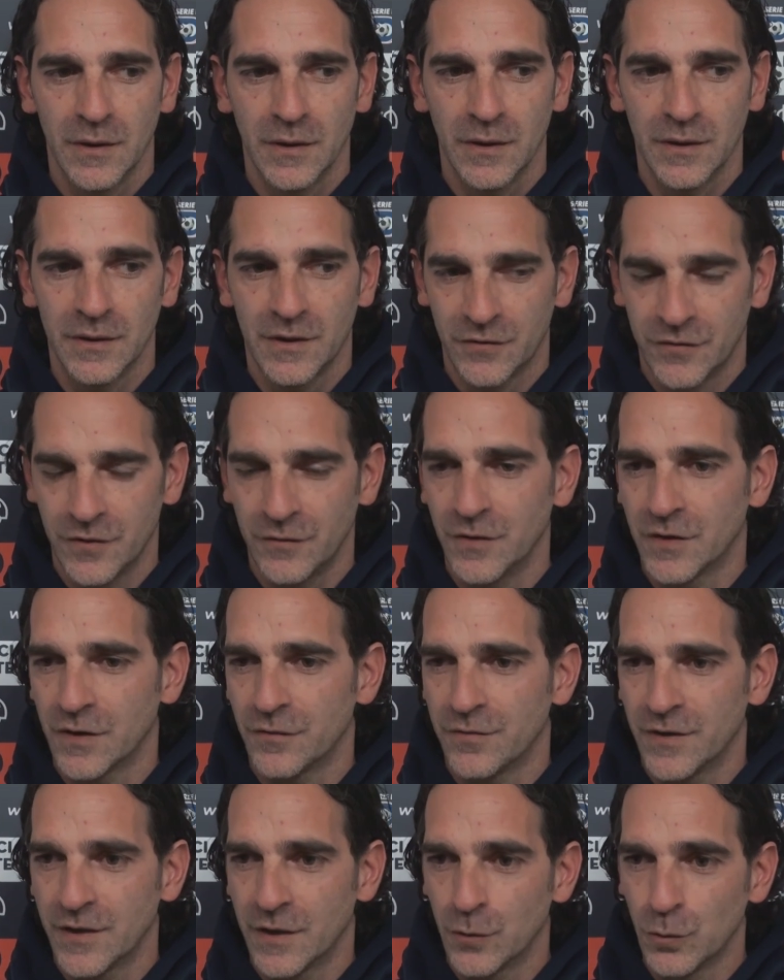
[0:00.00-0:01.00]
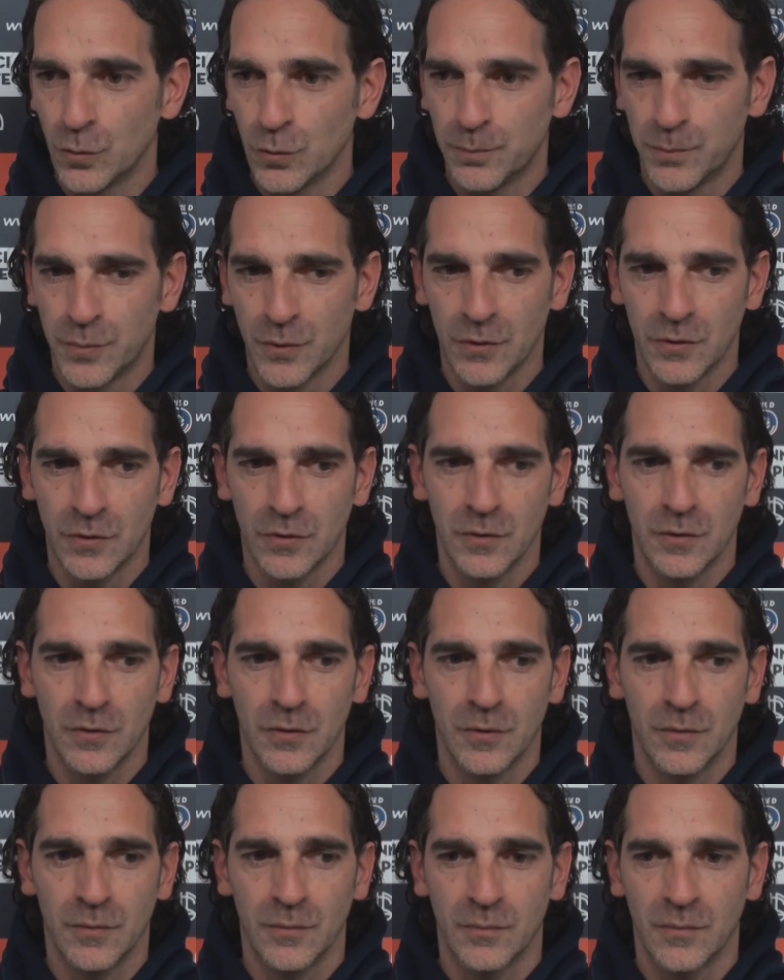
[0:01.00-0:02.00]
ed è servito a fare
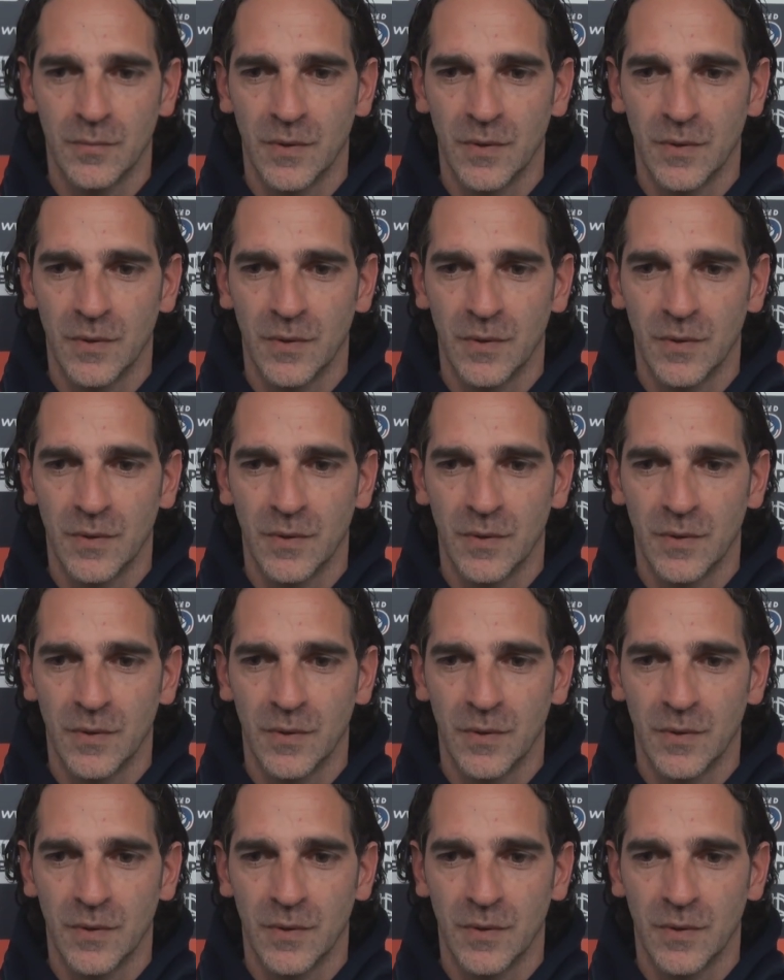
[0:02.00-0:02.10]
gruppo,